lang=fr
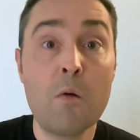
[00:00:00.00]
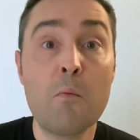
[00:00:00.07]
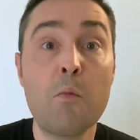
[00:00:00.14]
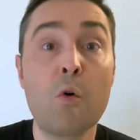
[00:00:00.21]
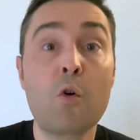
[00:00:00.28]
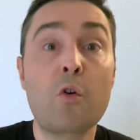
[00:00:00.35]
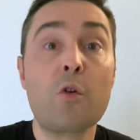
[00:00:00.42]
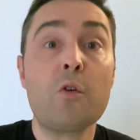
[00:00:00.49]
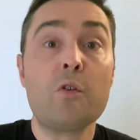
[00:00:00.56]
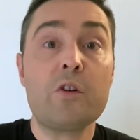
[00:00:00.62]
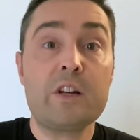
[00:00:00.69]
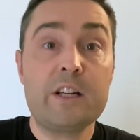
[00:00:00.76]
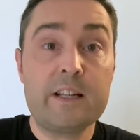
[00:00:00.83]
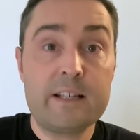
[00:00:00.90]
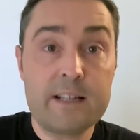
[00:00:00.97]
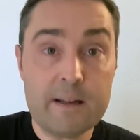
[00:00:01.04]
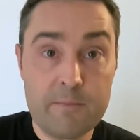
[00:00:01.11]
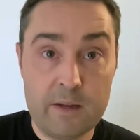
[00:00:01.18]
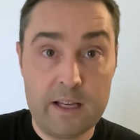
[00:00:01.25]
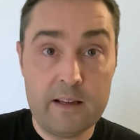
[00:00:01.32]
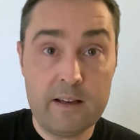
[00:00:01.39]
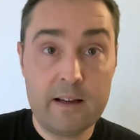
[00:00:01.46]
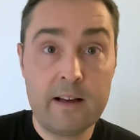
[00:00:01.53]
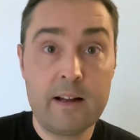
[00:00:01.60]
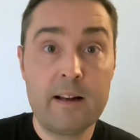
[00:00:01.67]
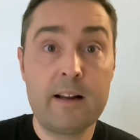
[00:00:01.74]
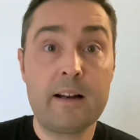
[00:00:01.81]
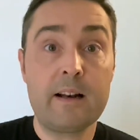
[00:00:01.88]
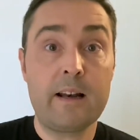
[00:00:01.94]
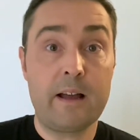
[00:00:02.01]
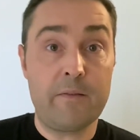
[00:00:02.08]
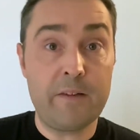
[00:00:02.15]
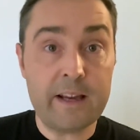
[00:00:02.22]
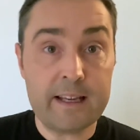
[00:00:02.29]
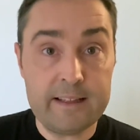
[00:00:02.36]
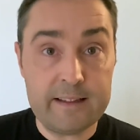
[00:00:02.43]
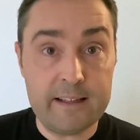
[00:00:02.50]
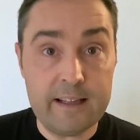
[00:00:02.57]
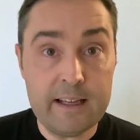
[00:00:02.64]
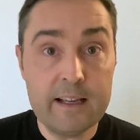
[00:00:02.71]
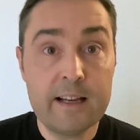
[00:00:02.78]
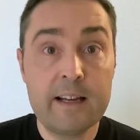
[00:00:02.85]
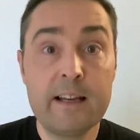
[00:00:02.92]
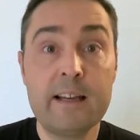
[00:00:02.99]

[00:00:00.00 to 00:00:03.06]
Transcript: pour que jamais la vérité